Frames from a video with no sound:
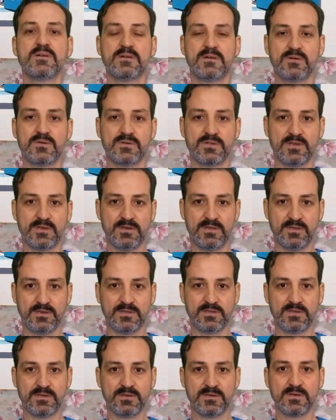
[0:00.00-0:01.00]
ortaya
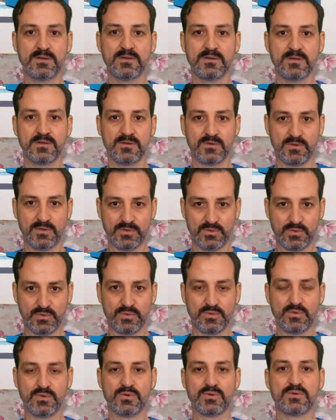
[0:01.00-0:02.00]
çıktığı öne
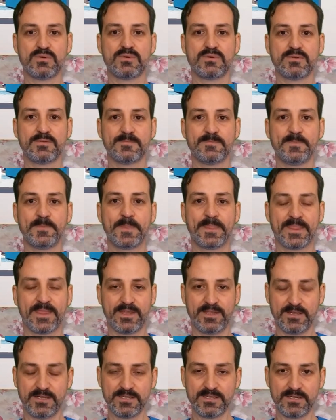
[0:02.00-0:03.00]
sürülüyor.
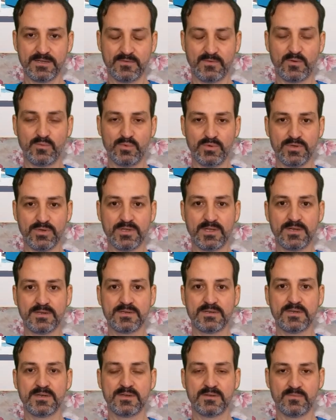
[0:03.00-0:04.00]
Genel tanı ve
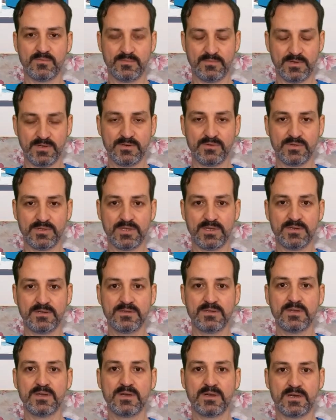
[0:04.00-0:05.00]
bulgular virüslerin
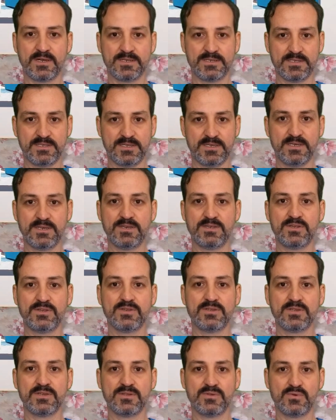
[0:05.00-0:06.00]
hasta
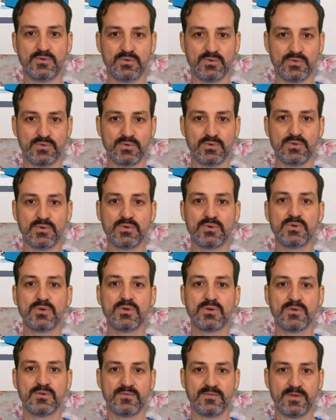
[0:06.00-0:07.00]
kişinin öksürüğü
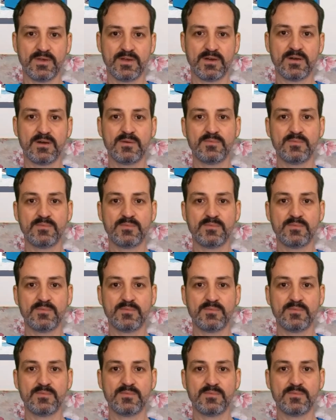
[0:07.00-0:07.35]
veya